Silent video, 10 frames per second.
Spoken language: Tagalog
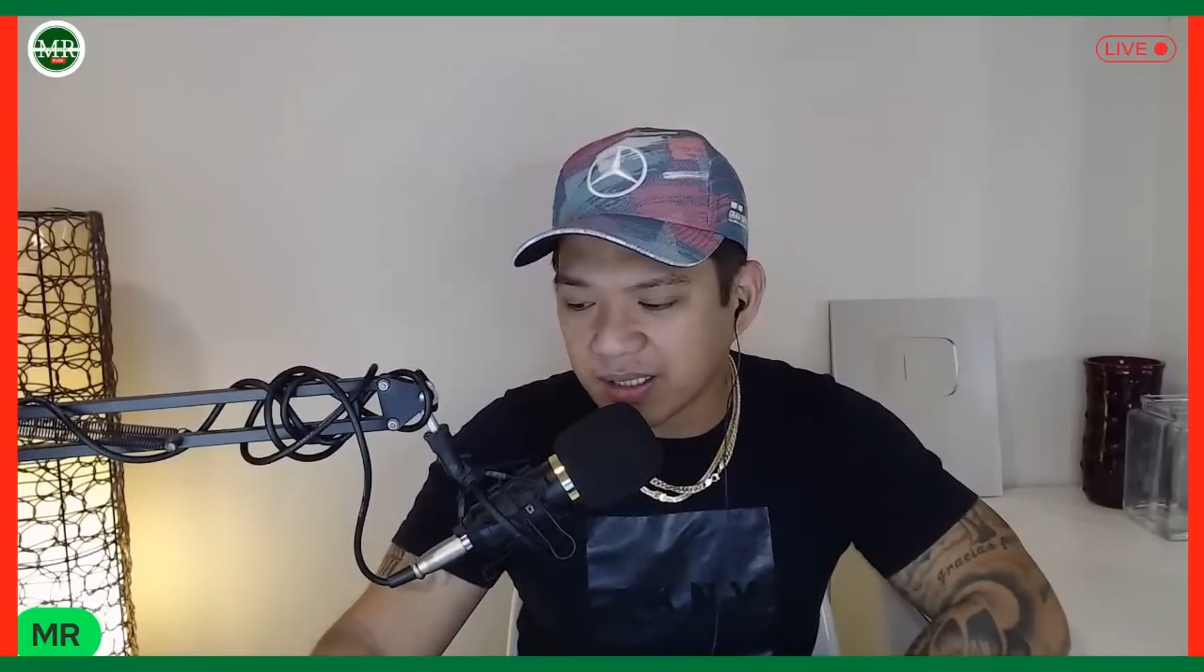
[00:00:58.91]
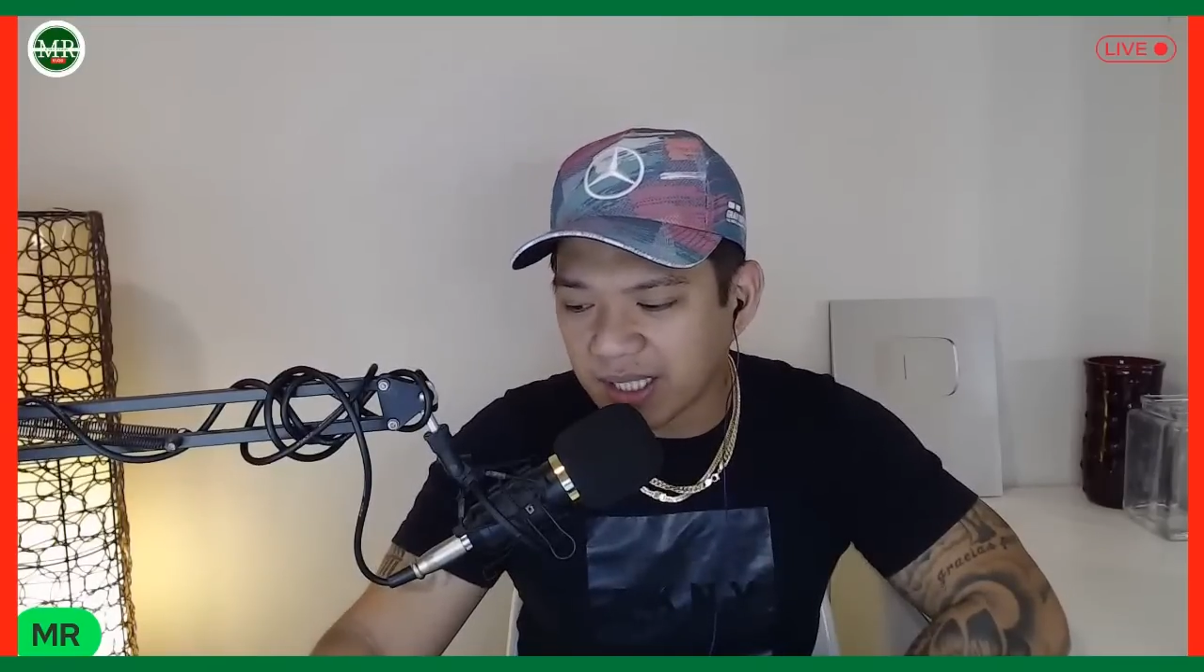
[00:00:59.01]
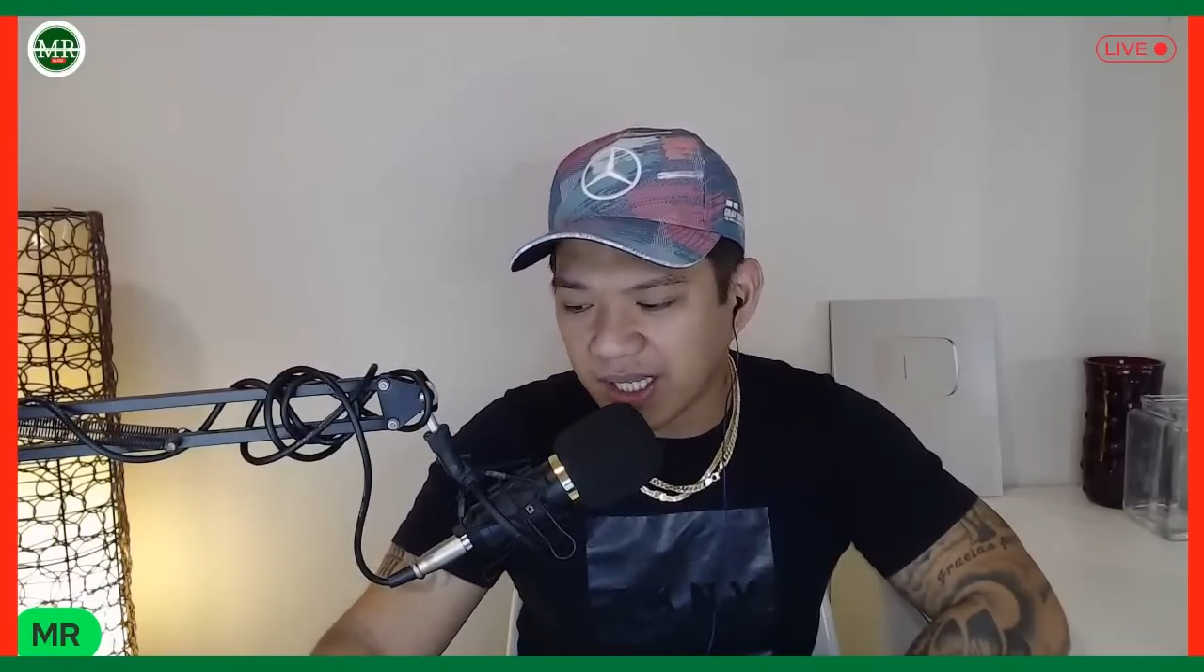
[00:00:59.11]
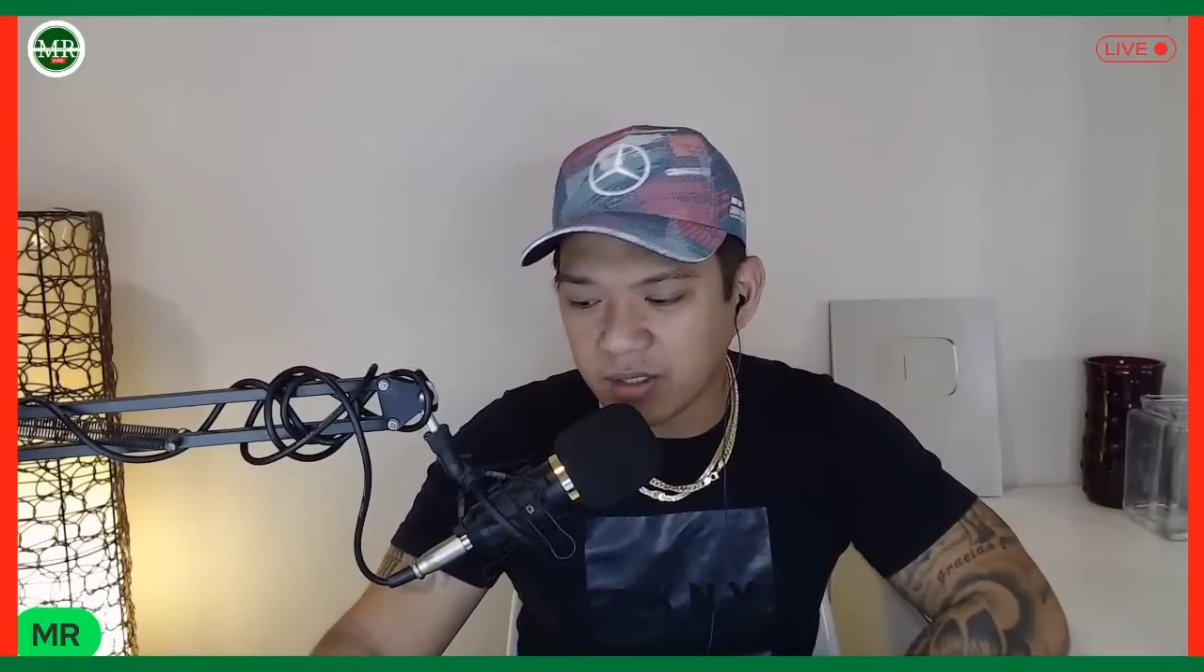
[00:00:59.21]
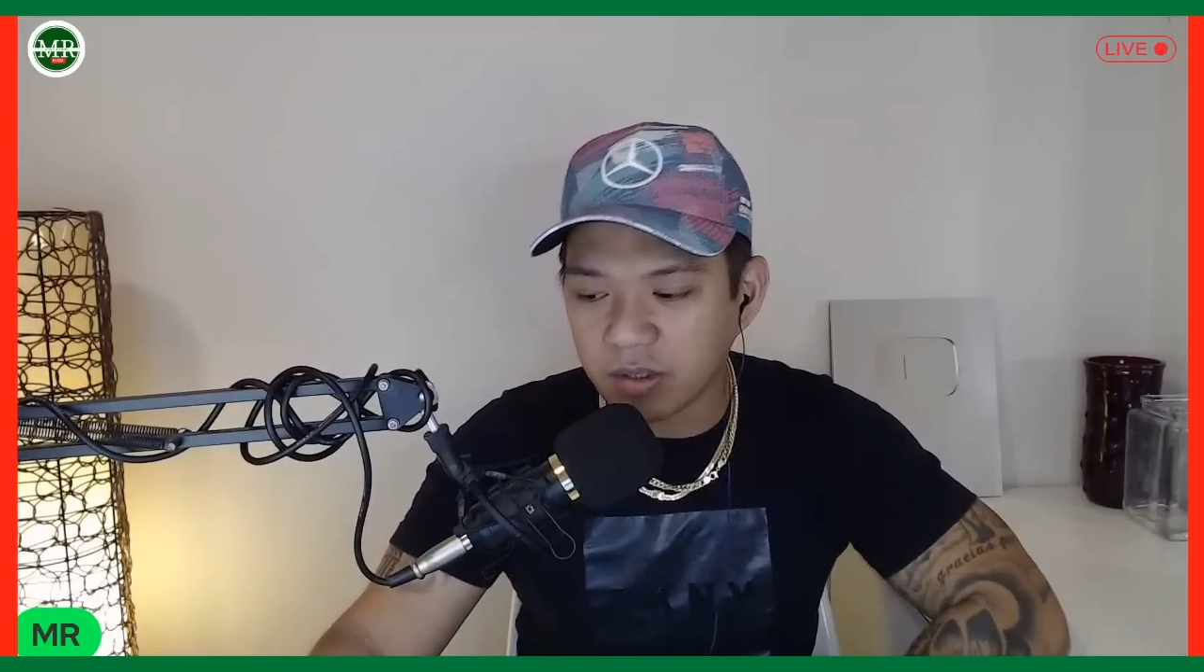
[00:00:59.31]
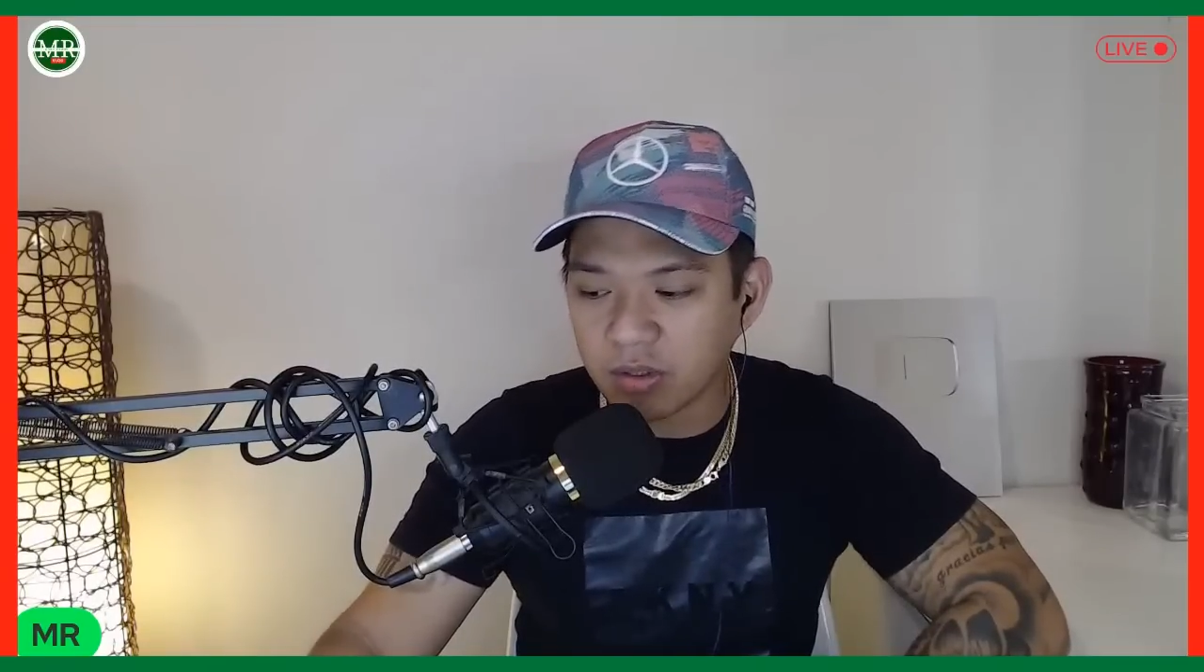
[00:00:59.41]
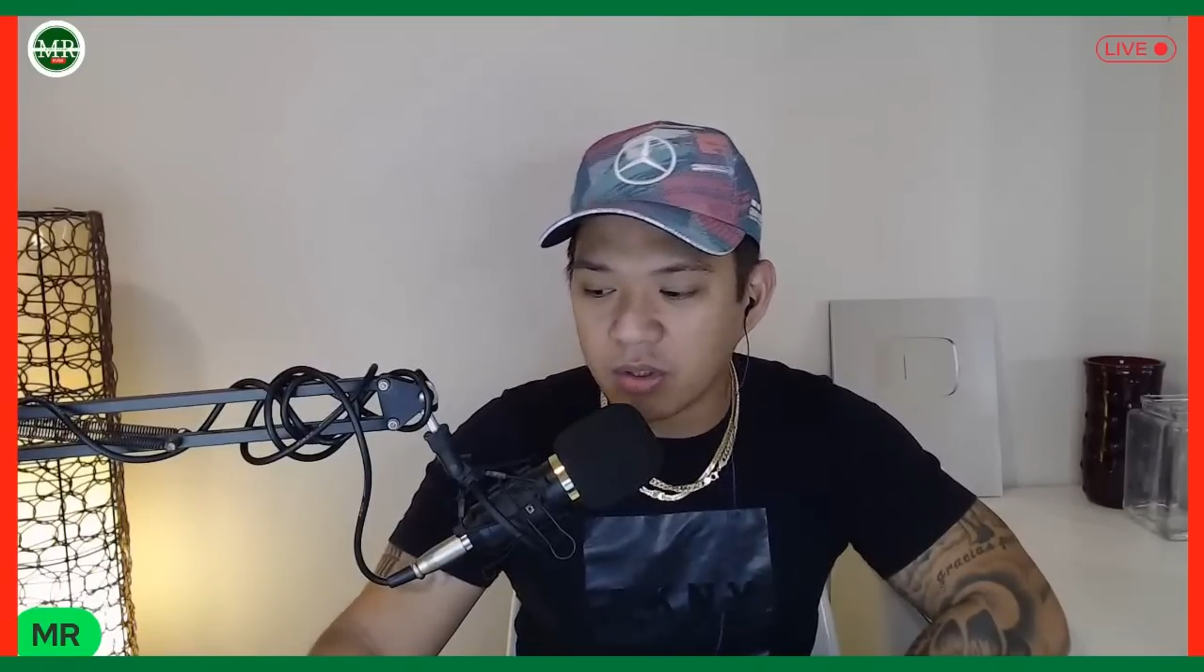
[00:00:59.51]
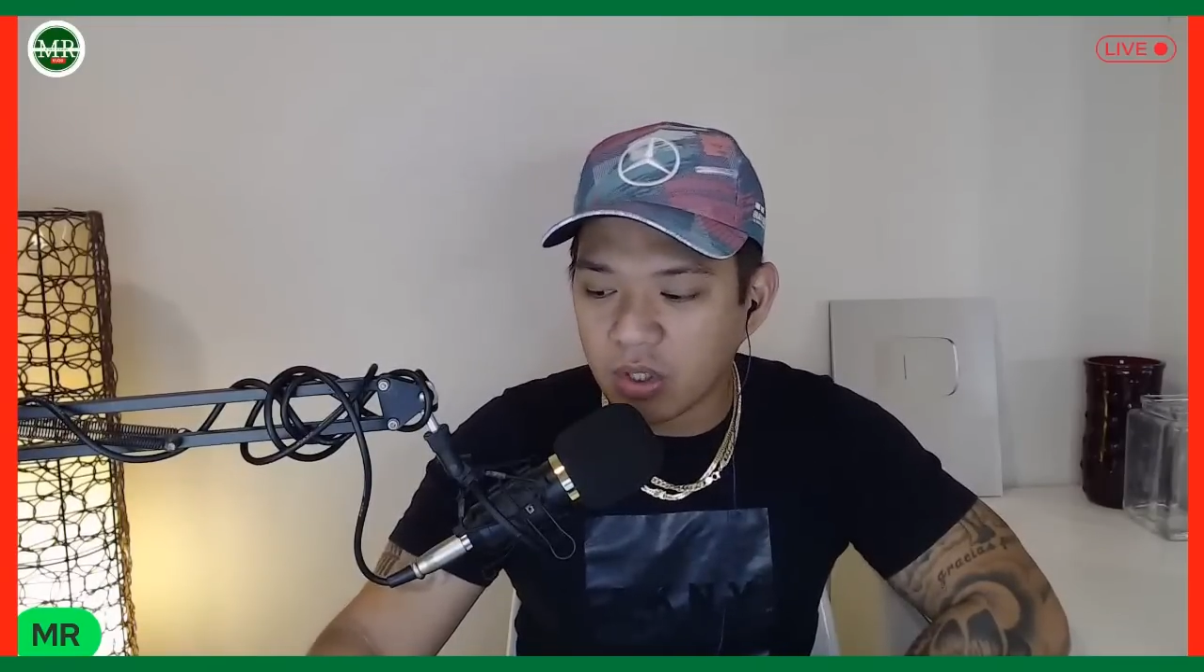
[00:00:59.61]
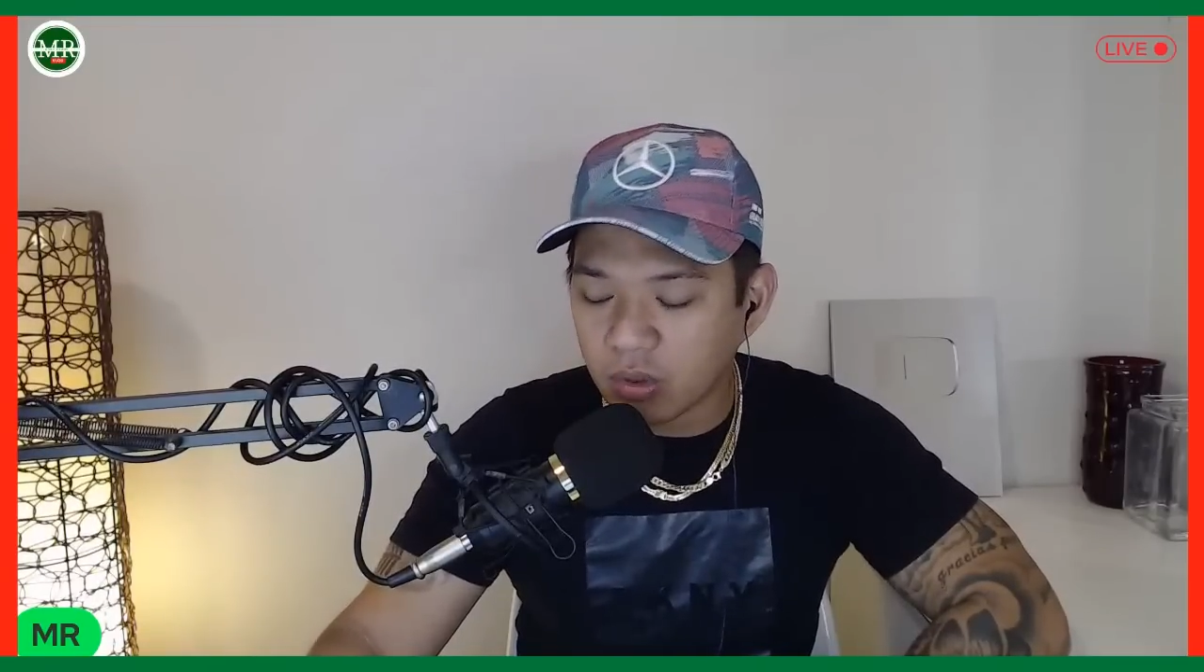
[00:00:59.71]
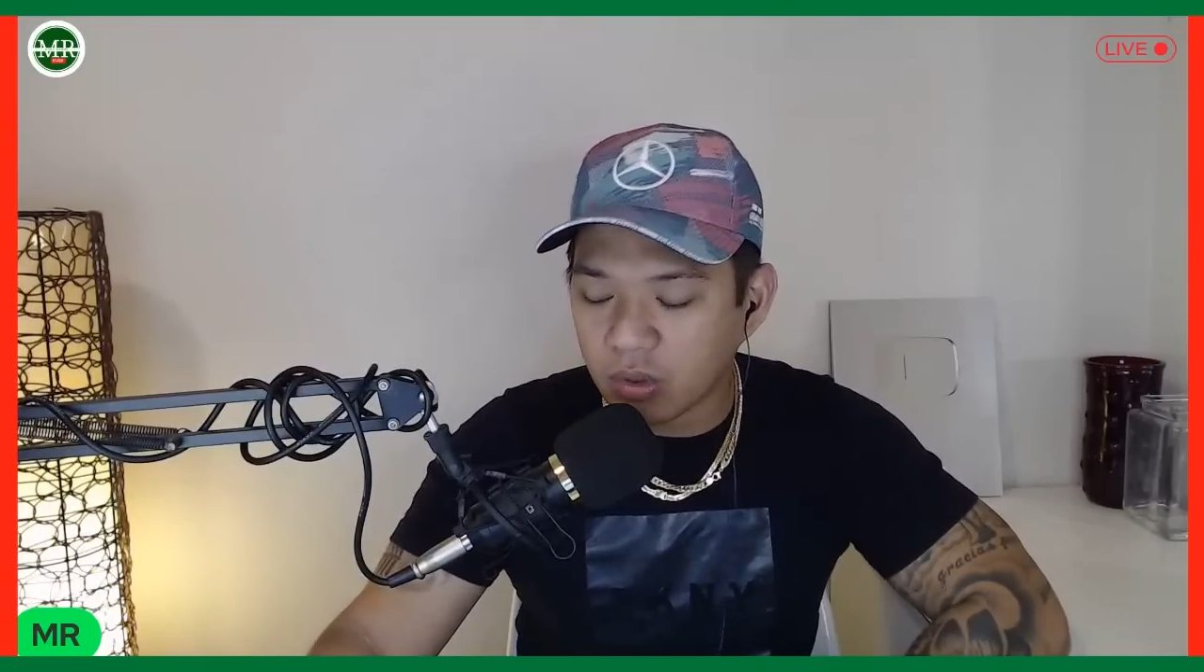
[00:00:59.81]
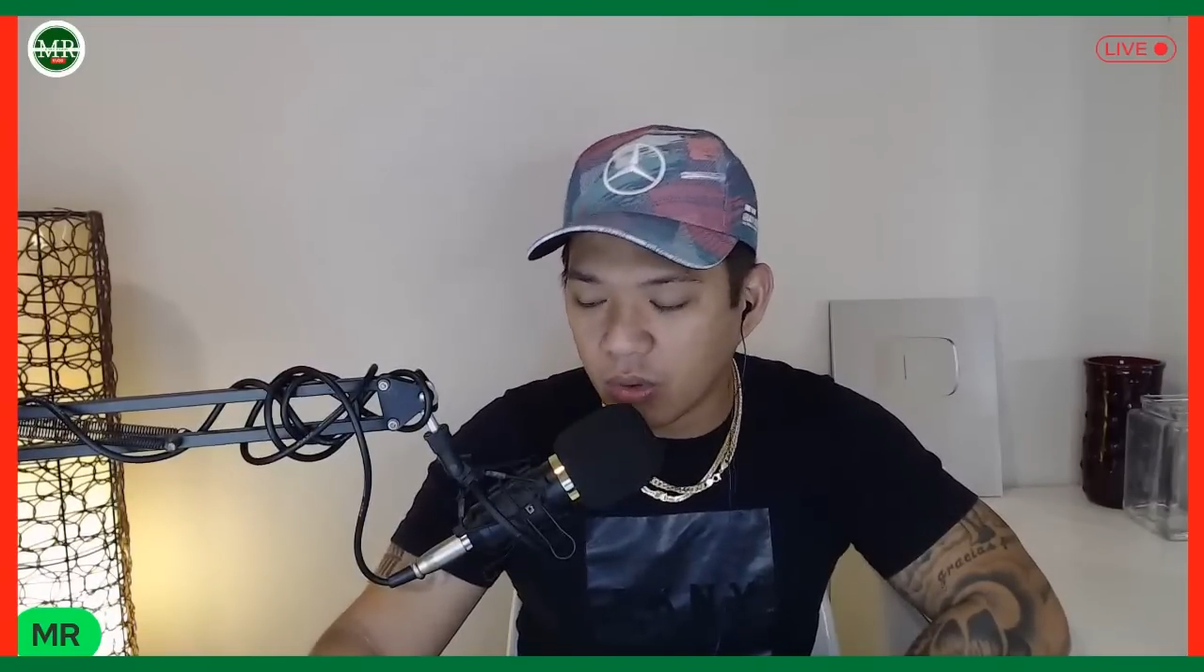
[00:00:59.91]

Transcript: tayo kung